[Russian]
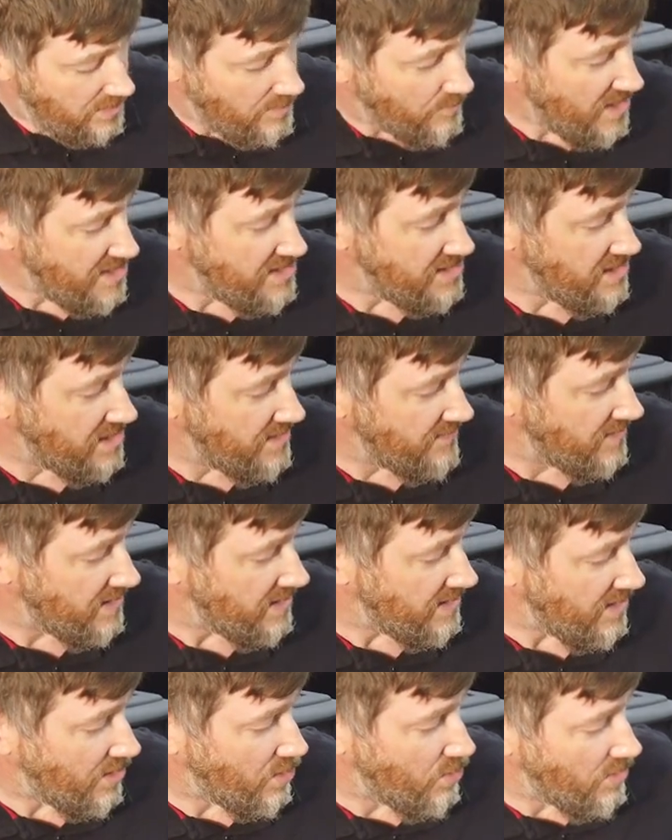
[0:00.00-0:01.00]

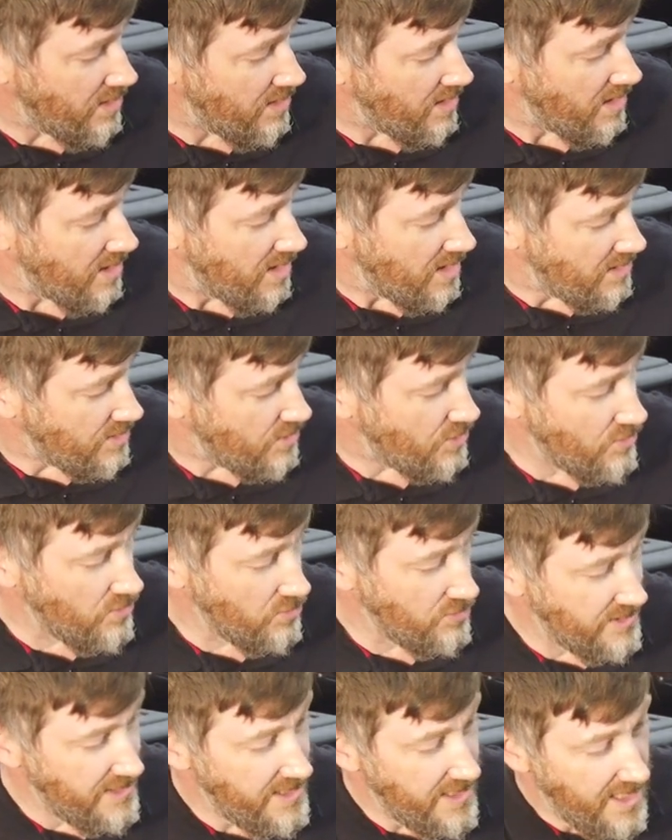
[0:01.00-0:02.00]
массивное такое
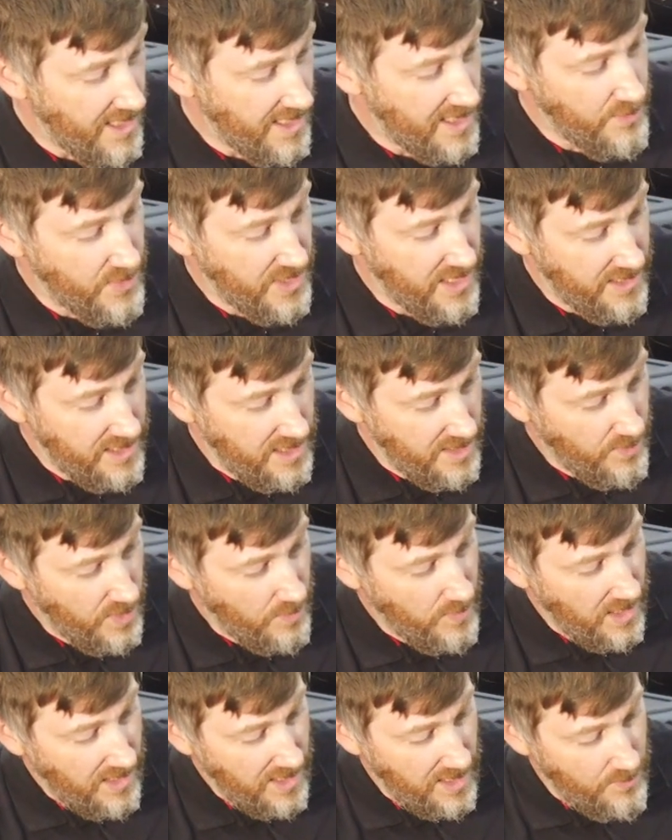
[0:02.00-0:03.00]
чугунное оребрение
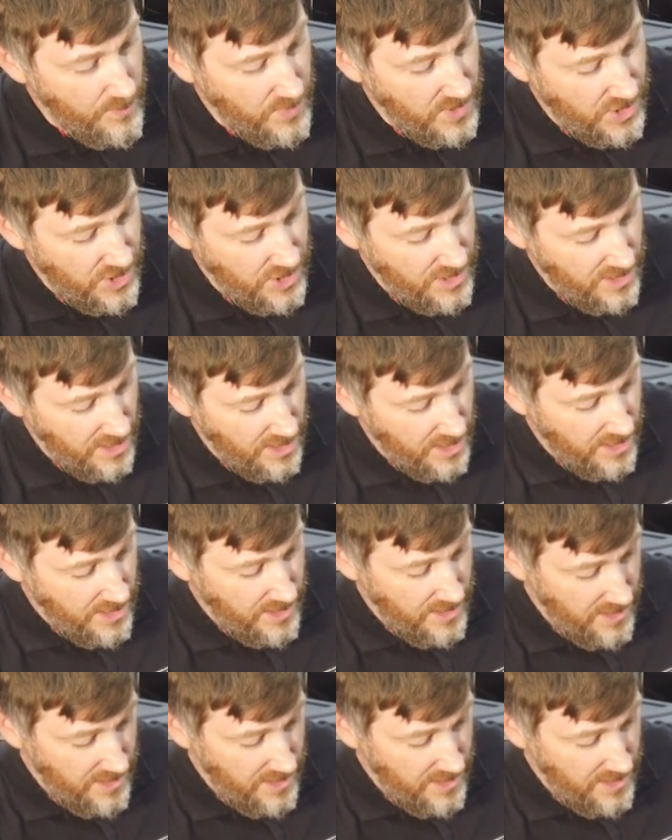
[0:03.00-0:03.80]
по бокам печи